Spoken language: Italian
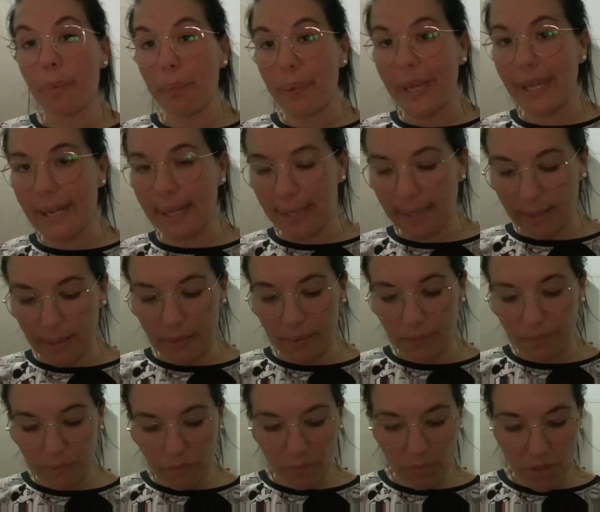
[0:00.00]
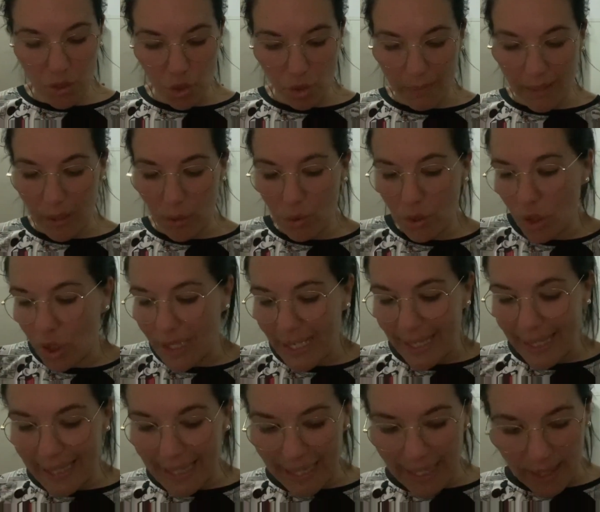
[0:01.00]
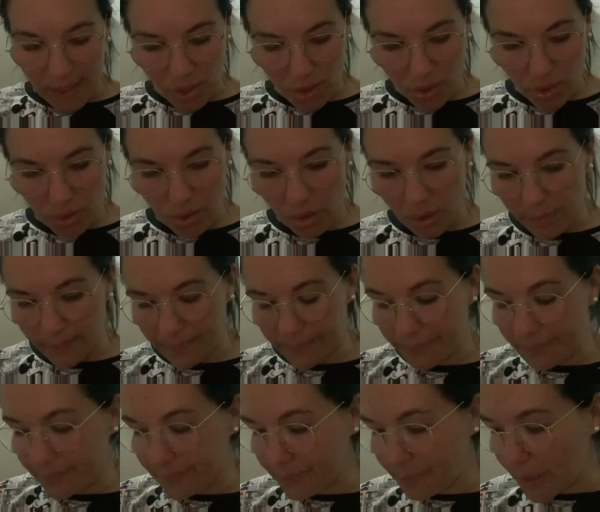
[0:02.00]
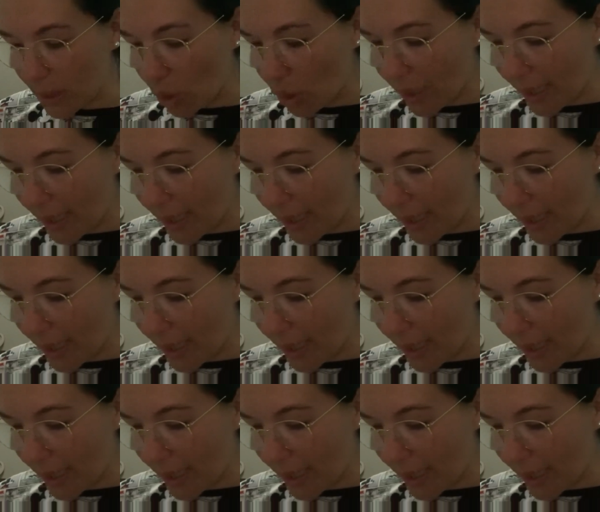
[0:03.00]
per, mm, insomma, lui non è grasso, però